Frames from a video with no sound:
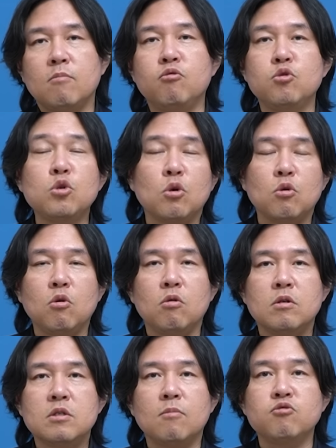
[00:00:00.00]

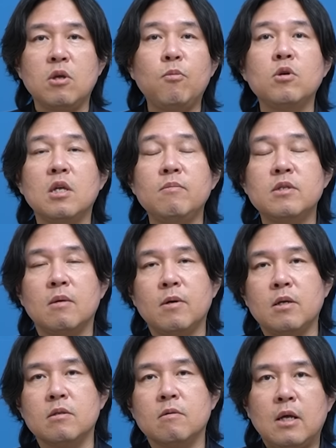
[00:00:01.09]
불도저고 참 무대포긴 합니다만